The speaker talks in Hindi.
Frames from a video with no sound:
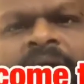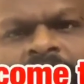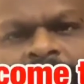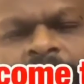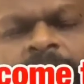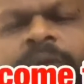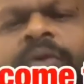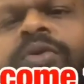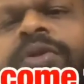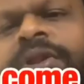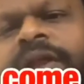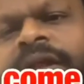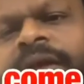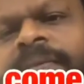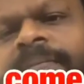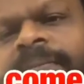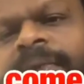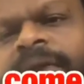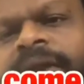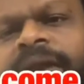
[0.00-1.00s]
आपकी खुद की
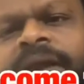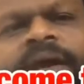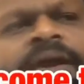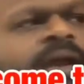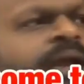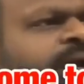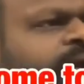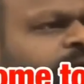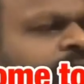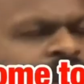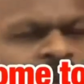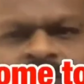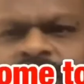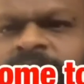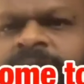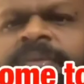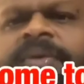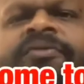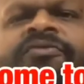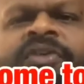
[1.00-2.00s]
कंपनी है हम
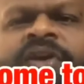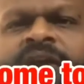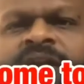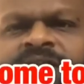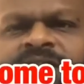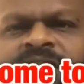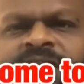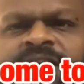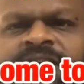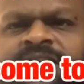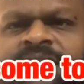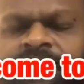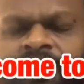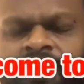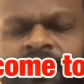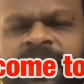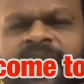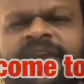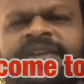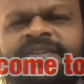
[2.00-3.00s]
सब फिटनेस इंडस्ट्री में
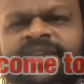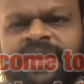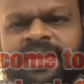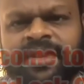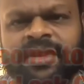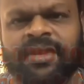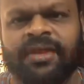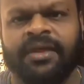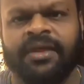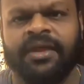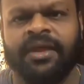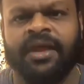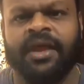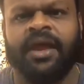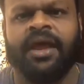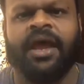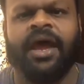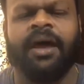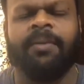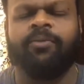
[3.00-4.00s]
भी एक साथ है
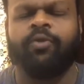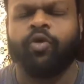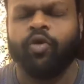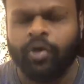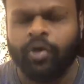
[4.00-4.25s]
आप